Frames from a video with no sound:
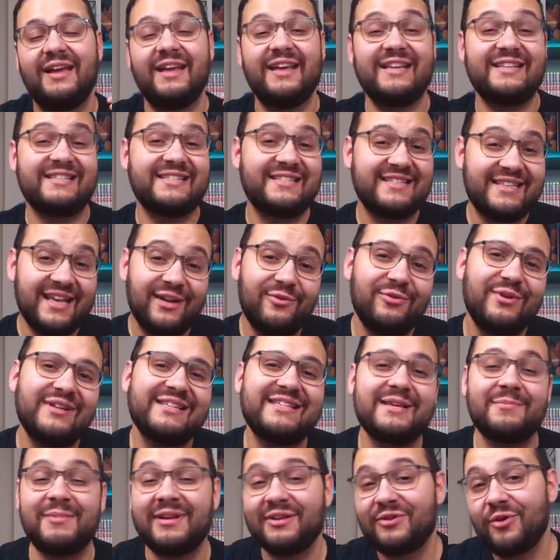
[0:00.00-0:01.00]
et salut les
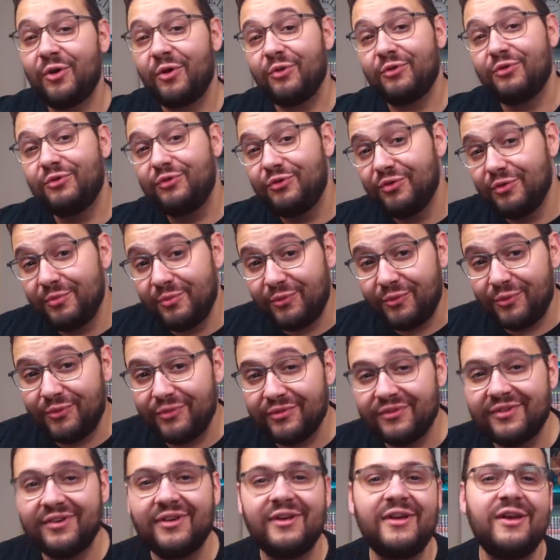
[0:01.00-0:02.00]
amateurs de
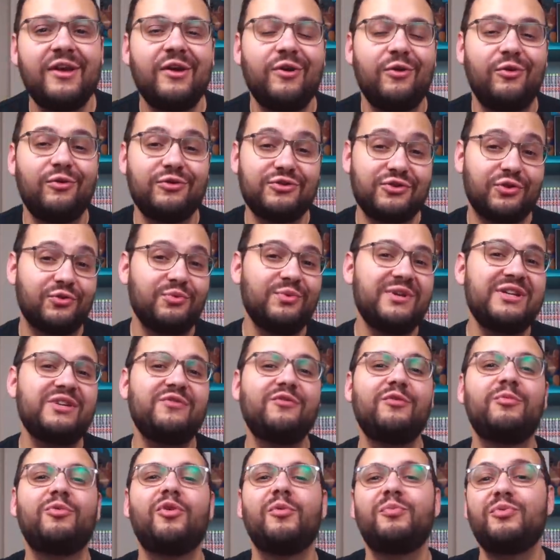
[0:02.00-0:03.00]
montres Aujourd'hui, je
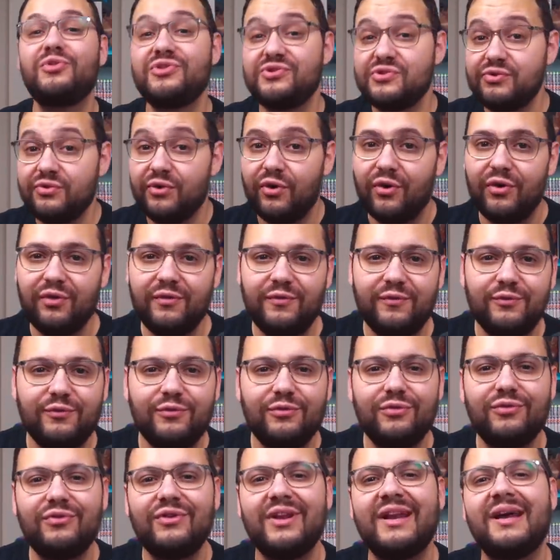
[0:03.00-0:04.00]
vous propose une
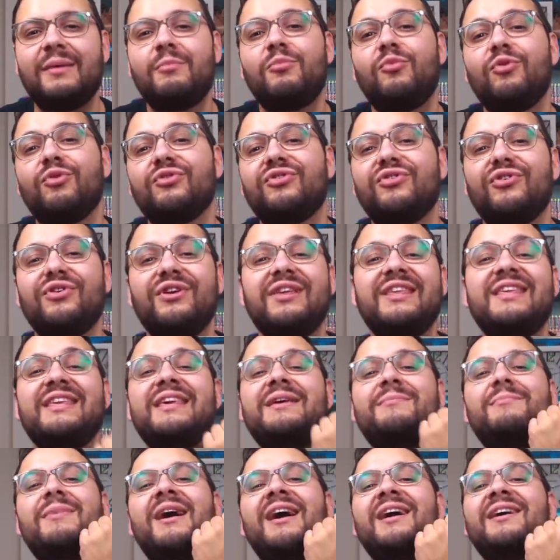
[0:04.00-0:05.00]
revue de la montre
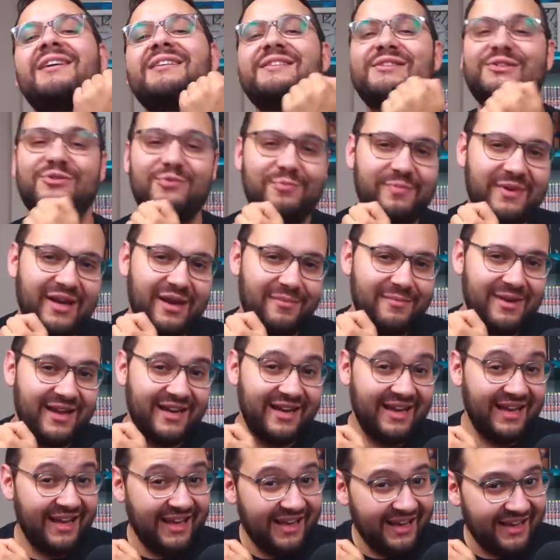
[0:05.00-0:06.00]
Yema
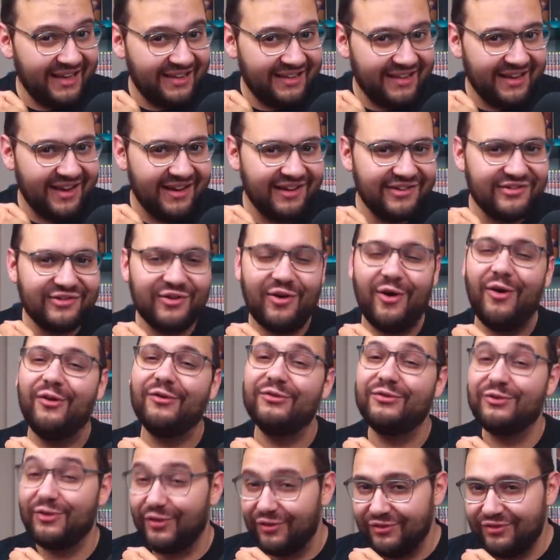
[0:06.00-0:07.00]
Superman Héritage en
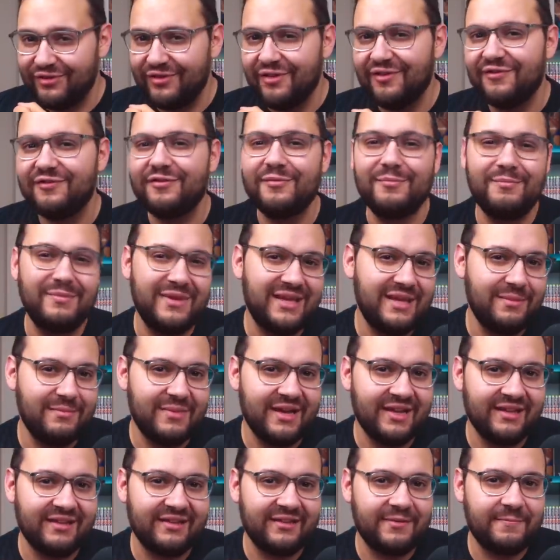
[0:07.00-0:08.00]
39
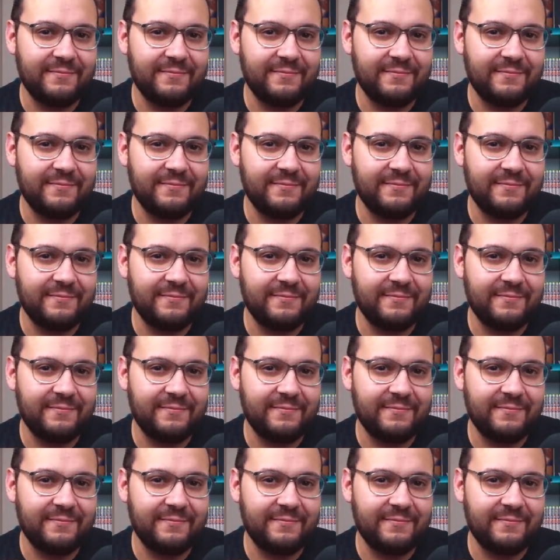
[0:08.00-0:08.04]
mm.